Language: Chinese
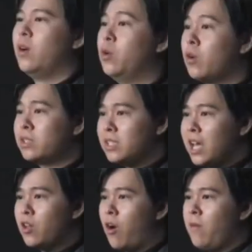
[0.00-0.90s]
如果今
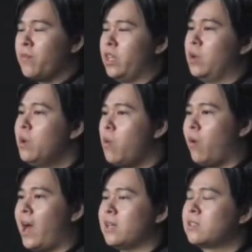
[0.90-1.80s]
天哦，你问
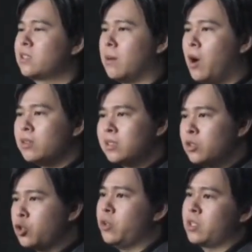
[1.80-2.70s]
我啦，什么
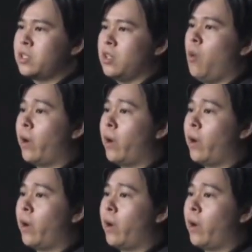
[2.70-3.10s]
是趋势？